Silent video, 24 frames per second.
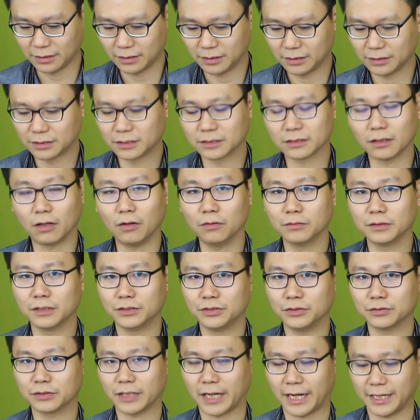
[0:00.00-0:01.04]
之后呢，
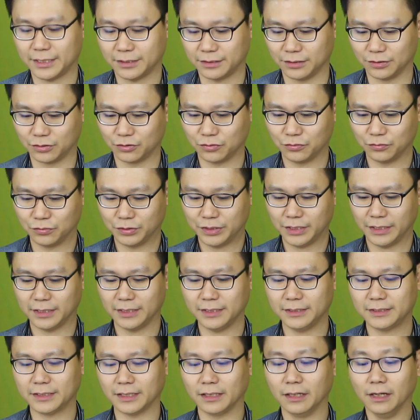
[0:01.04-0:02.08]
就开始出现了一
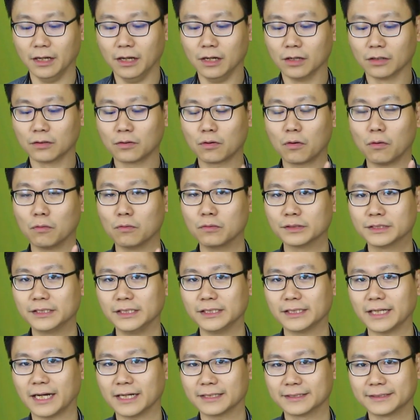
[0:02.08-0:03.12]
些攻击
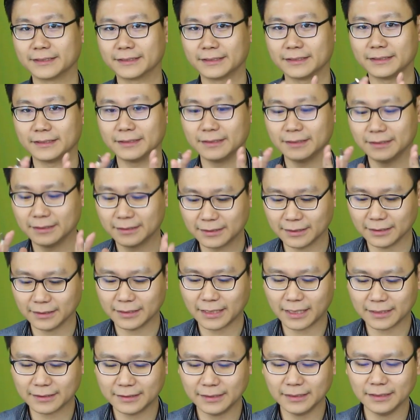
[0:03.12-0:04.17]
他、指责他
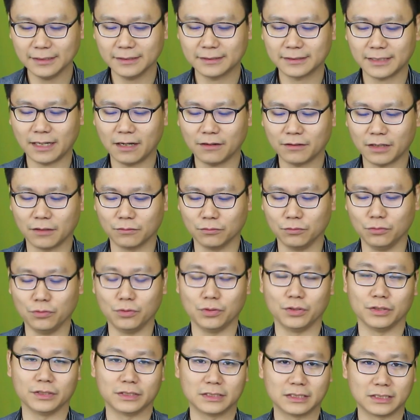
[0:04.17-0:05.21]
性骚扰
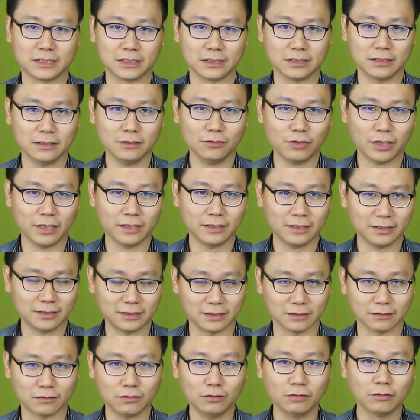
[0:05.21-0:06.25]
女职员的指
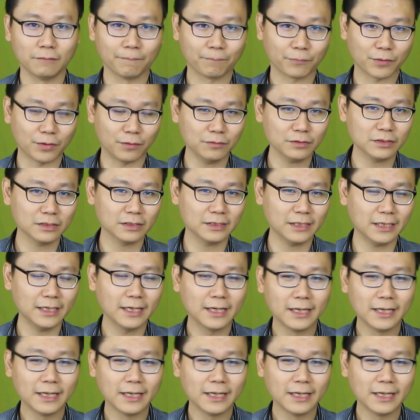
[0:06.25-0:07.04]
控，同时呢，